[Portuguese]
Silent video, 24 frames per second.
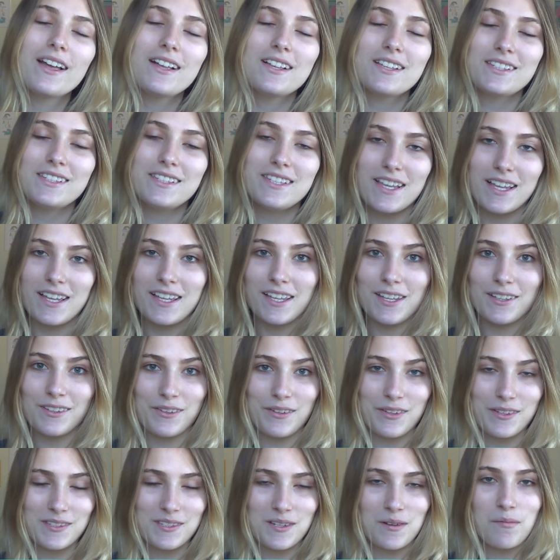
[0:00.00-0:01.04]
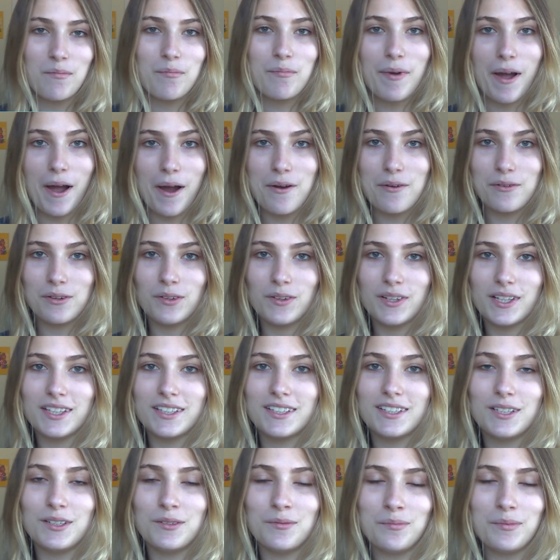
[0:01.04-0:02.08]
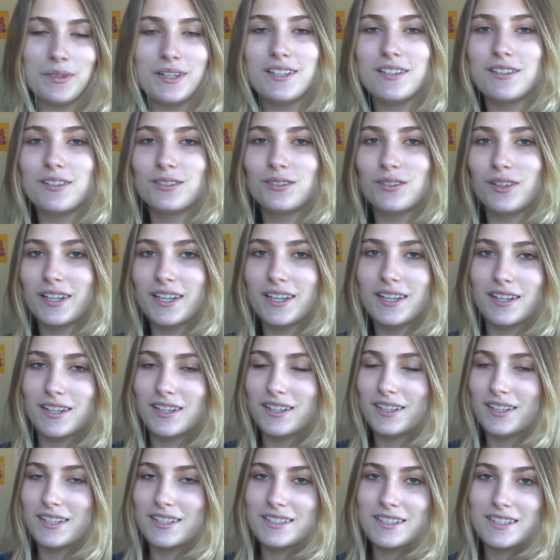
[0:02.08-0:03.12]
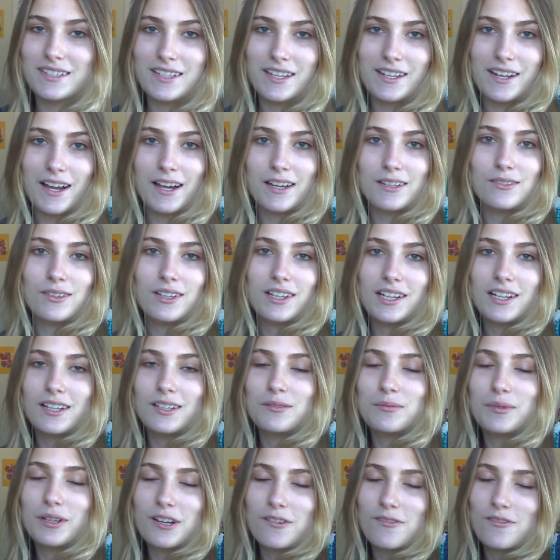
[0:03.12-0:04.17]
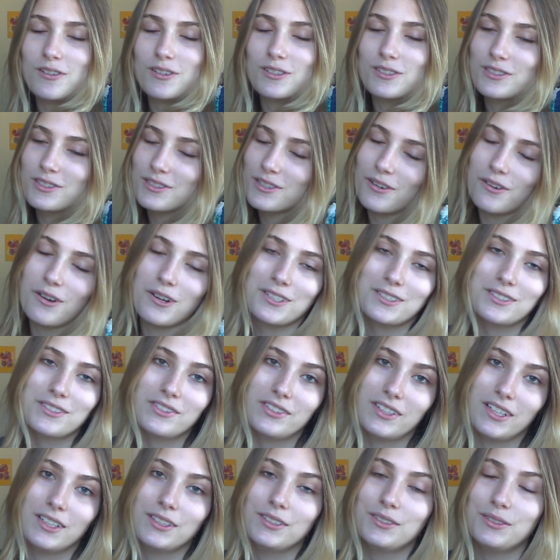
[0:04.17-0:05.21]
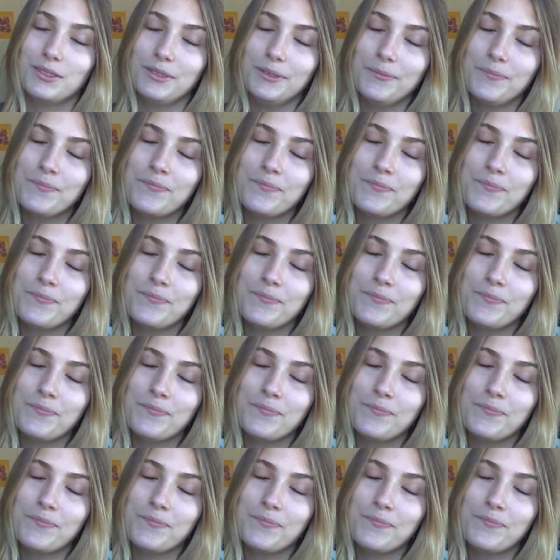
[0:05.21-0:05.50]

Sim, eu tô em São Paulo, então por isso que eu tô aqui nesse cenário lindo, maravilhoso que eu gosto tanto.